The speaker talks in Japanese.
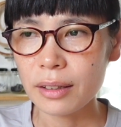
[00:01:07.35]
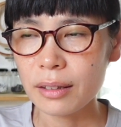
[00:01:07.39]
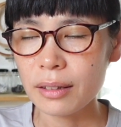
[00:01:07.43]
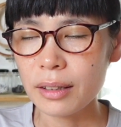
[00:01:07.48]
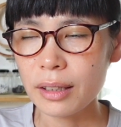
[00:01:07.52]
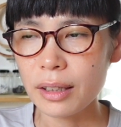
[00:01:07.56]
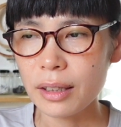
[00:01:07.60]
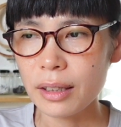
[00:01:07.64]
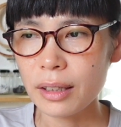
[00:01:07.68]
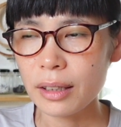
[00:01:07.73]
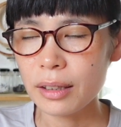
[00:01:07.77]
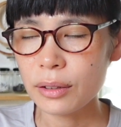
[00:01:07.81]

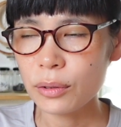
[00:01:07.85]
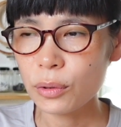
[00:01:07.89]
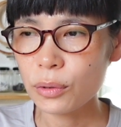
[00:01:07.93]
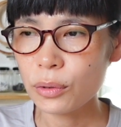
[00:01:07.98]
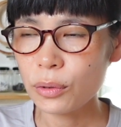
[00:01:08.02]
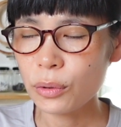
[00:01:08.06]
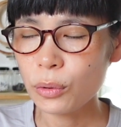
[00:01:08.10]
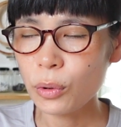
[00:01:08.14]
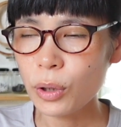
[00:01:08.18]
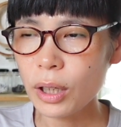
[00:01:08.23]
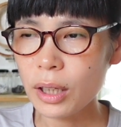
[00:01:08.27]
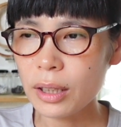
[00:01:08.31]
でそ
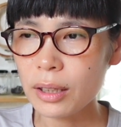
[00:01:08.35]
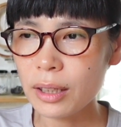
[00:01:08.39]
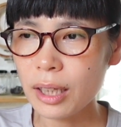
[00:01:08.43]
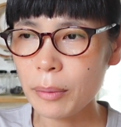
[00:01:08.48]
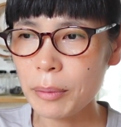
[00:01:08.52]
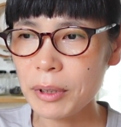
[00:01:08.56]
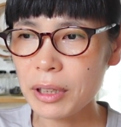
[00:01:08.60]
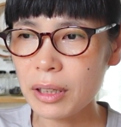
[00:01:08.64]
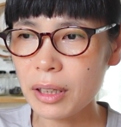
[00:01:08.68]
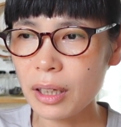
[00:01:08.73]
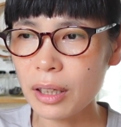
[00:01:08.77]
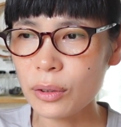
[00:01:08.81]
のご飯
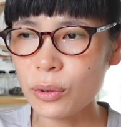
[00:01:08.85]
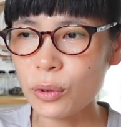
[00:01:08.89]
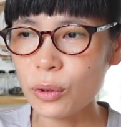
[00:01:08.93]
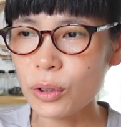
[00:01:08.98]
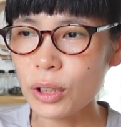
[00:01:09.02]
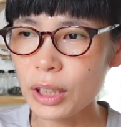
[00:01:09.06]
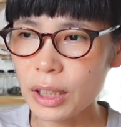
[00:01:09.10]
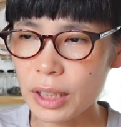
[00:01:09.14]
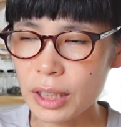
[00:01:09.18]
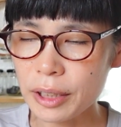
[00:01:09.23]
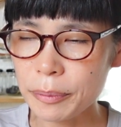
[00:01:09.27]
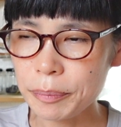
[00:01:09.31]
食べた後
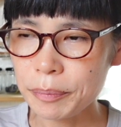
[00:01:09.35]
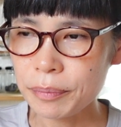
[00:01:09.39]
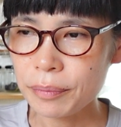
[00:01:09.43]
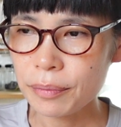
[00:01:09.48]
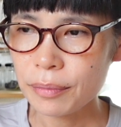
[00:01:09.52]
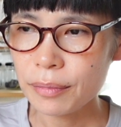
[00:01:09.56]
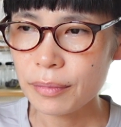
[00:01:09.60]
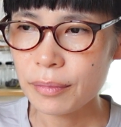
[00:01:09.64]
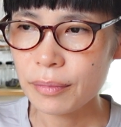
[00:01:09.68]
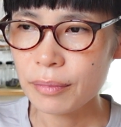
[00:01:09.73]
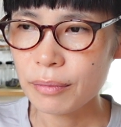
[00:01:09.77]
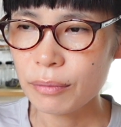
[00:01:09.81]
に
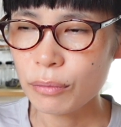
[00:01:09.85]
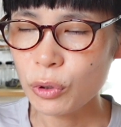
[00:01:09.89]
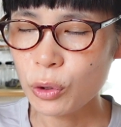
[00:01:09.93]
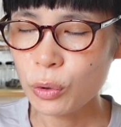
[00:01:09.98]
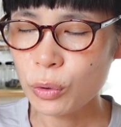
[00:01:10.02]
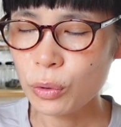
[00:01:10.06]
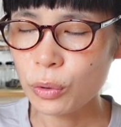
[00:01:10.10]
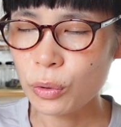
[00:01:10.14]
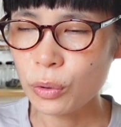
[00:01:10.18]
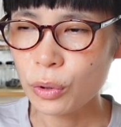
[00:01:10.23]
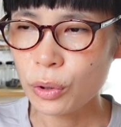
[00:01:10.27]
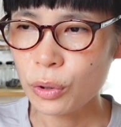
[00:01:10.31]

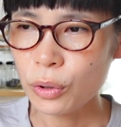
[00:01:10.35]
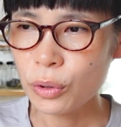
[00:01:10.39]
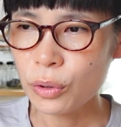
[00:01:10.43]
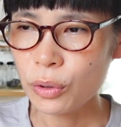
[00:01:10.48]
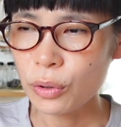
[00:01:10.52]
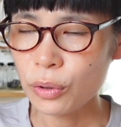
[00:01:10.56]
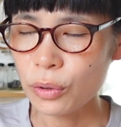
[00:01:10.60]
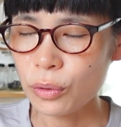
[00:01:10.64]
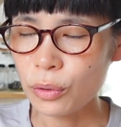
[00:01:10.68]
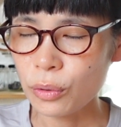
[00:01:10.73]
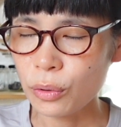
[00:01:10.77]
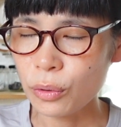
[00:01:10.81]
も
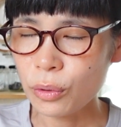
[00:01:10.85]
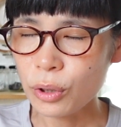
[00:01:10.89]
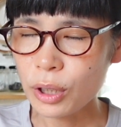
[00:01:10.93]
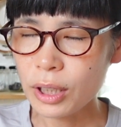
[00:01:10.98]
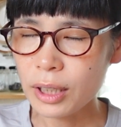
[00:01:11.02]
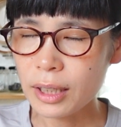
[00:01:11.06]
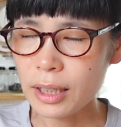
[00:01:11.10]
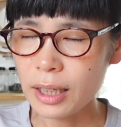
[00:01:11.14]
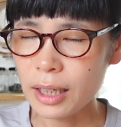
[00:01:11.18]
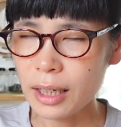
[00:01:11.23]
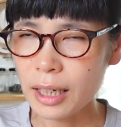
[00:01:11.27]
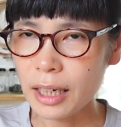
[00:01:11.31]
う
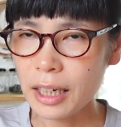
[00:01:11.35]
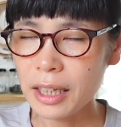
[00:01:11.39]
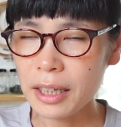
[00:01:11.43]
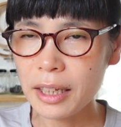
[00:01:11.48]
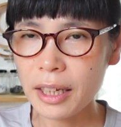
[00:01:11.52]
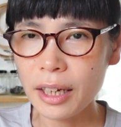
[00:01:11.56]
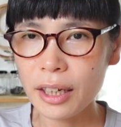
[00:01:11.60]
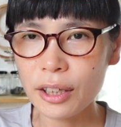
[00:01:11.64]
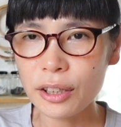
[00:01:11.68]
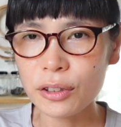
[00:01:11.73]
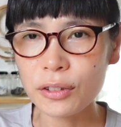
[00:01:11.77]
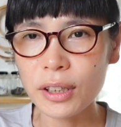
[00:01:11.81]
起きていられ
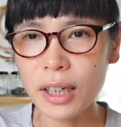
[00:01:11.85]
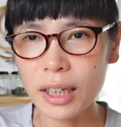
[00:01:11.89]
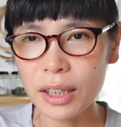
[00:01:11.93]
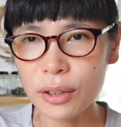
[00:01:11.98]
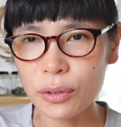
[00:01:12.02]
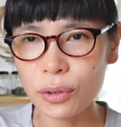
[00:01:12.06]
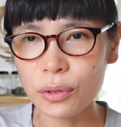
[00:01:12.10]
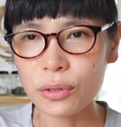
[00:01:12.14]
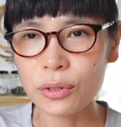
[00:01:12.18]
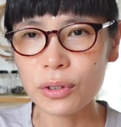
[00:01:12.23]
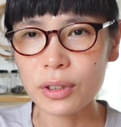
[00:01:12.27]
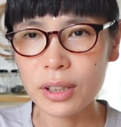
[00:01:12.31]
ないぐらい
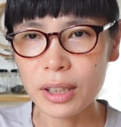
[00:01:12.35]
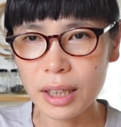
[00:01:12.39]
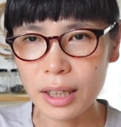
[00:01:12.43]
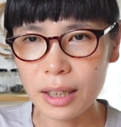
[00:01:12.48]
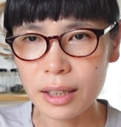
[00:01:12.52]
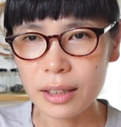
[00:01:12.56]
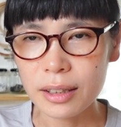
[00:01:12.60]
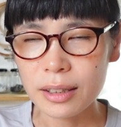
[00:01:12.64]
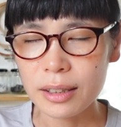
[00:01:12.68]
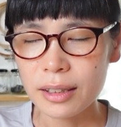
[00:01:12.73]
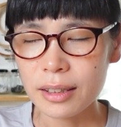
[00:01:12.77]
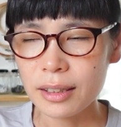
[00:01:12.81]
という
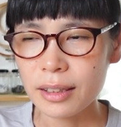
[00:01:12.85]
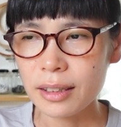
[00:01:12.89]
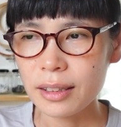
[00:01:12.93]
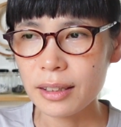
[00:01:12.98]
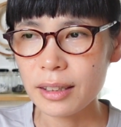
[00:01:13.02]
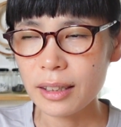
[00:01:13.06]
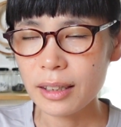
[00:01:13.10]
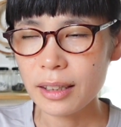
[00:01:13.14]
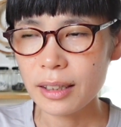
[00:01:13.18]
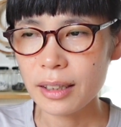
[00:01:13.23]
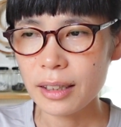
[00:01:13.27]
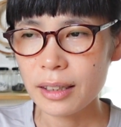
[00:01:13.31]
か
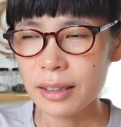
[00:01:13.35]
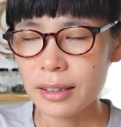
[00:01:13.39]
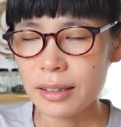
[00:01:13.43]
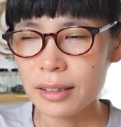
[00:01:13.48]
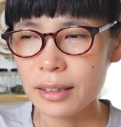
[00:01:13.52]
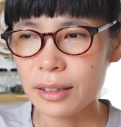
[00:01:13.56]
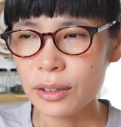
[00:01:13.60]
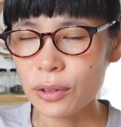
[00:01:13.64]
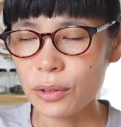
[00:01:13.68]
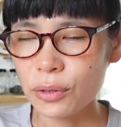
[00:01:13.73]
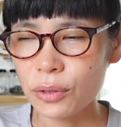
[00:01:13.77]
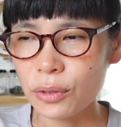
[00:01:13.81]
で
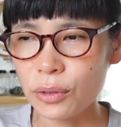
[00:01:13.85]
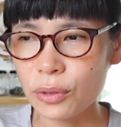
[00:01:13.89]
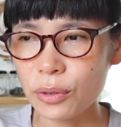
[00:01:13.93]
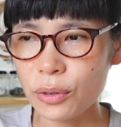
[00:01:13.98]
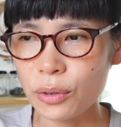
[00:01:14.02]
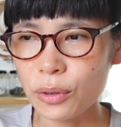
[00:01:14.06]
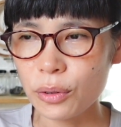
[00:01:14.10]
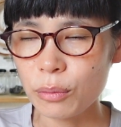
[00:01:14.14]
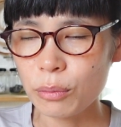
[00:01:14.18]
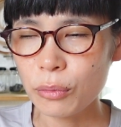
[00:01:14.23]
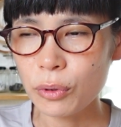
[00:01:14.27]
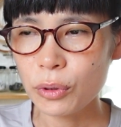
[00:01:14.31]
そ
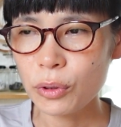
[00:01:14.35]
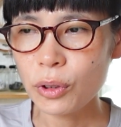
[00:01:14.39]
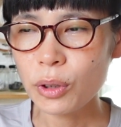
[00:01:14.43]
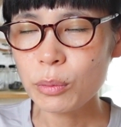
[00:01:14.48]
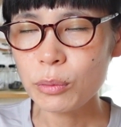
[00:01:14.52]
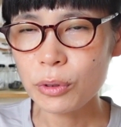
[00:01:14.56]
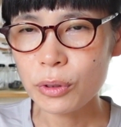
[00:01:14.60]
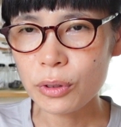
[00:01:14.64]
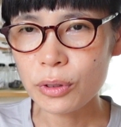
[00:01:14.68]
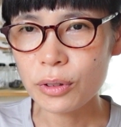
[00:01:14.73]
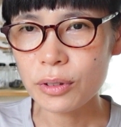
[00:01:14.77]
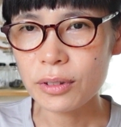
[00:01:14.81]
のもう飲
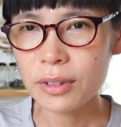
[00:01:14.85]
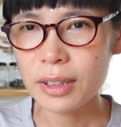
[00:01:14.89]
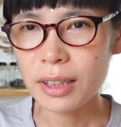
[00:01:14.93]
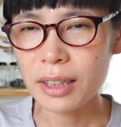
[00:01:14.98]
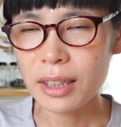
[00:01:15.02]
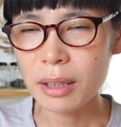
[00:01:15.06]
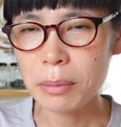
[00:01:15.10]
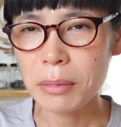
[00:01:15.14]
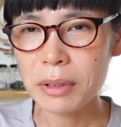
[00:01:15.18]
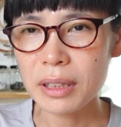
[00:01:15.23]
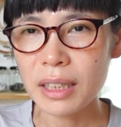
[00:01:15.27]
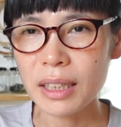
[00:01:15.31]
むって
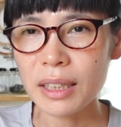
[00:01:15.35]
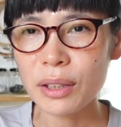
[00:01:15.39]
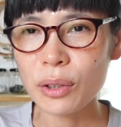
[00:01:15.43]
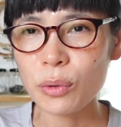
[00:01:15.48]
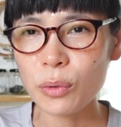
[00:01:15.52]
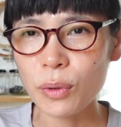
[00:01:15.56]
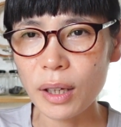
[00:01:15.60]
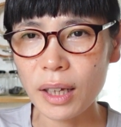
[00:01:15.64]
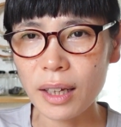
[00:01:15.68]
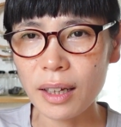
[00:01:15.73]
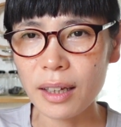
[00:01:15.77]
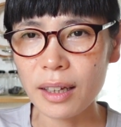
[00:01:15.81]
決めた日
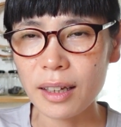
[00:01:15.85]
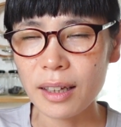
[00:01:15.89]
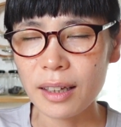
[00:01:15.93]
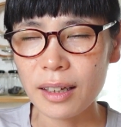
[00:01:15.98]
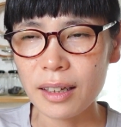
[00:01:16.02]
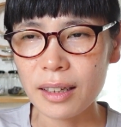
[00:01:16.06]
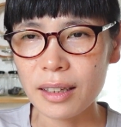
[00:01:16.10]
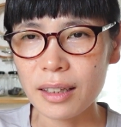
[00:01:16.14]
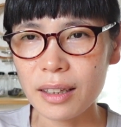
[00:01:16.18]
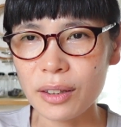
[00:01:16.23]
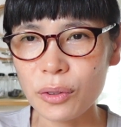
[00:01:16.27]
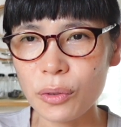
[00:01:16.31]
は
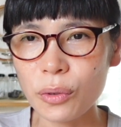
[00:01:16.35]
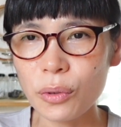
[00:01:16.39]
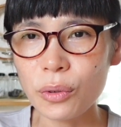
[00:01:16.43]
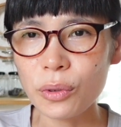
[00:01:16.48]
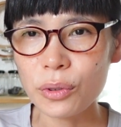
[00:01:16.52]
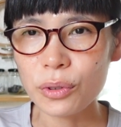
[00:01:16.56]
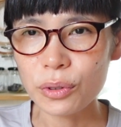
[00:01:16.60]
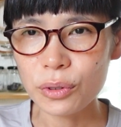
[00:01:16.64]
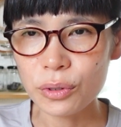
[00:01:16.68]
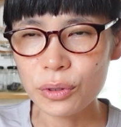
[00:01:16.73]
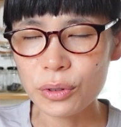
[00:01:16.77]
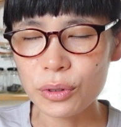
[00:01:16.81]

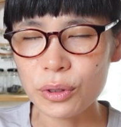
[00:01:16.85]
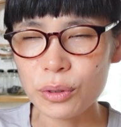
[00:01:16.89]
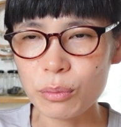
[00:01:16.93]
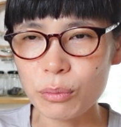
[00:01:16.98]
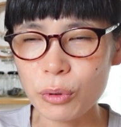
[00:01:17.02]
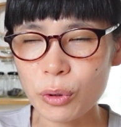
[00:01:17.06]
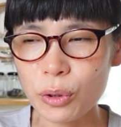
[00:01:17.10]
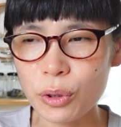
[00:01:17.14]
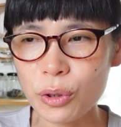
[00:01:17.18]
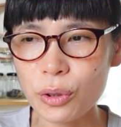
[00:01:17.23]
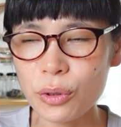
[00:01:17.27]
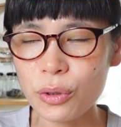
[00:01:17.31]
イコール
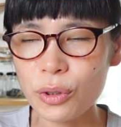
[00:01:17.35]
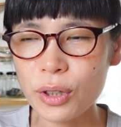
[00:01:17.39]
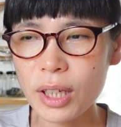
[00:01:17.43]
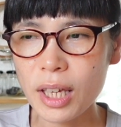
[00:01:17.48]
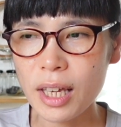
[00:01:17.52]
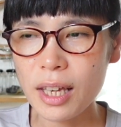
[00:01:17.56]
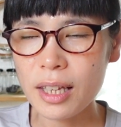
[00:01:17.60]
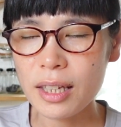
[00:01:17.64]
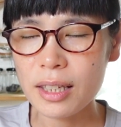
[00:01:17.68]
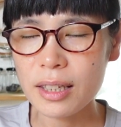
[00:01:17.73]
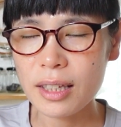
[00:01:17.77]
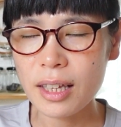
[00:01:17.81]
もう休
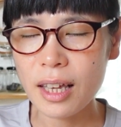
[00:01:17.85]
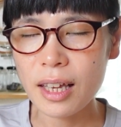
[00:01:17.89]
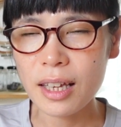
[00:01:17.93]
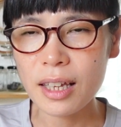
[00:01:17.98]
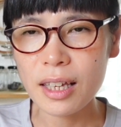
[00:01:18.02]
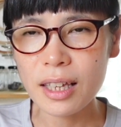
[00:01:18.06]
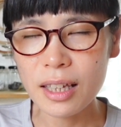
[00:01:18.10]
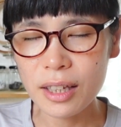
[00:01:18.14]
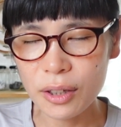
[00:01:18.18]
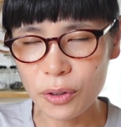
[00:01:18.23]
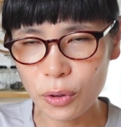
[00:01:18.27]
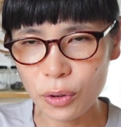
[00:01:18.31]
憩して
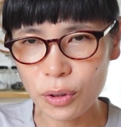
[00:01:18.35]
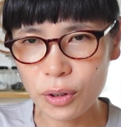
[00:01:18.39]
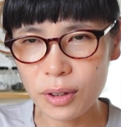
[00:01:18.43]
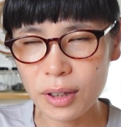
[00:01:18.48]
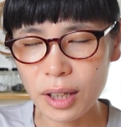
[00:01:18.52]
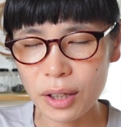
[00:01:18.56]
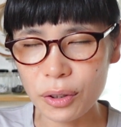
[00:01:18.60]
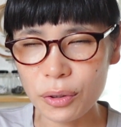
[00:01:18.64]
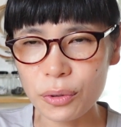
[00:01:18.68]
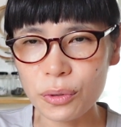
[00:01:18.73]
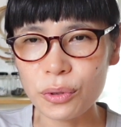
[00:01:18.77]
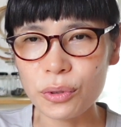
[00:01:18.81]
いいよっ
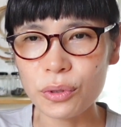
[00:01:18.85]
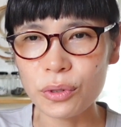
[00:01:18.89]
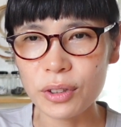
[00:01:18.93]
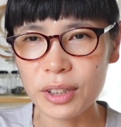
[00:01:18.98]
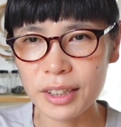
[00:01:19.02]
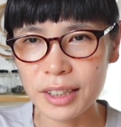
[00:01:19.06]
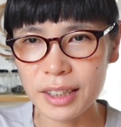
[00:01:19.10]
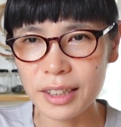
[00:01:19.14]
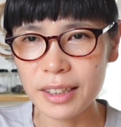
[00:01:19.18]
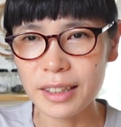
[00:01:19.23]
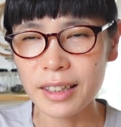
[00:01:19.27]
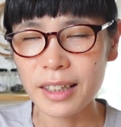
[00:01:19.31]
ていうふう
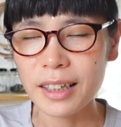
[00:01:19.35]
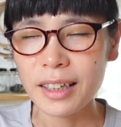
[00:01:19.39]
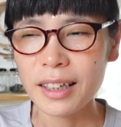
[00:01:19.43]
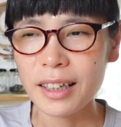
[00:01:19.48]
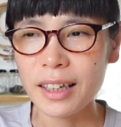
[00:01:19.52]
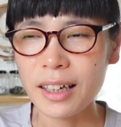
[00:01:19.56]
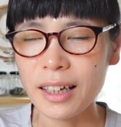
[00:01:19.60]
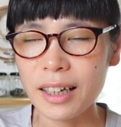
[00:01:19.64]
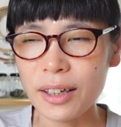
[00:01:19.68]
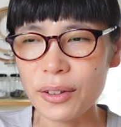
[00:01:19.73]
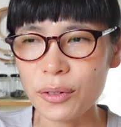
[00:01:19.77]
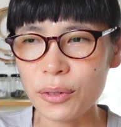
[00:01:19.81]
に
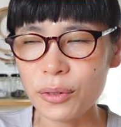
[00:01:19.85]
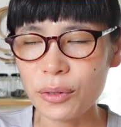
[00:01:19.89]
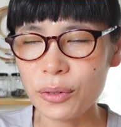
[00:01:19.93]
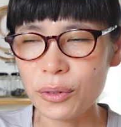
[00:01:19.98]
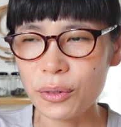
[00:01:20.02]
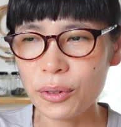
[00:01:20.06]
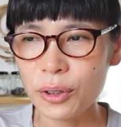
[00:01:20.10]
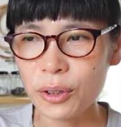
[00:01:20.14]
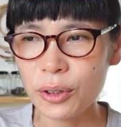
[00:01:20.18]
あの